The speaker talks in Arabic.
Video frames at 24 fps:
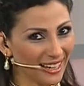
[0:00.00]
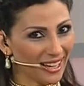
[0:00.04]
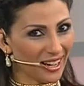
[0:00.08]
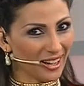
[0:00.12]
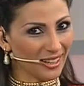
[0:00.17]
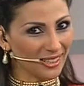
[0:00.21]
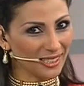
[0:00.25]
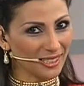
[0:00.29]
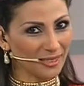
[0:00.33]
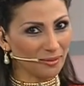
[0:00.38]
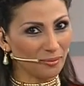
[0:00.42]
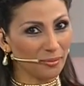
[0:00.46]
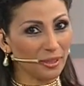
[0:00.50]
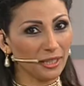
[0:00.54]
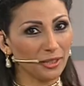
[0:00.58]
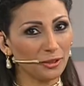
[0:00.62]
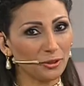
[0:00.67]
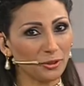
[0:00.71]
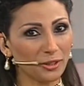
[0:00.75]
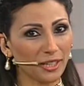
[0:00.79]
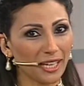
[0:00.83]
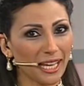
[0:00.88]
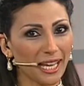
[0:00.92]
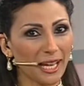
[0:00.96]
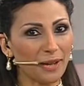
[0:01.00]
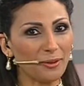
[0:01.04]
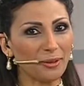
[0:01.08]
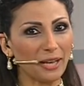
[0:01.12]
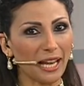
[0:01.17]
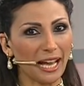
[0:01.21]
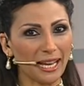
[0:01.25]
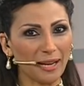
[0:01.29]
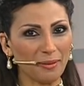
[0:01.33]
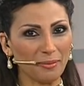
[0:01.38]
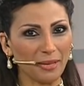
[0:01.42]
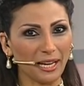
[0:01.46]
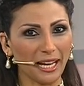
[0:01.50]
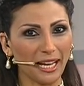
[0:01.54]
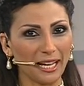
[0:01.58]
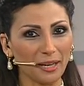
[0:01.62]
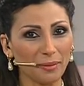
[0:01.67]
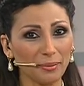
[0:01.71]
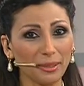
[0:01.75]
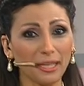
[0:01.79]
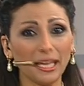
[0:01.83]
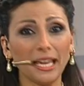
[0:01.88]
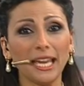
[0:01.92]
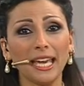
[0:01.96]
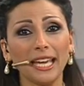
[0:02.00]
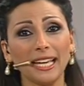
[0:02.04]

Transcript: الخاص بين تركيا والعالم العربي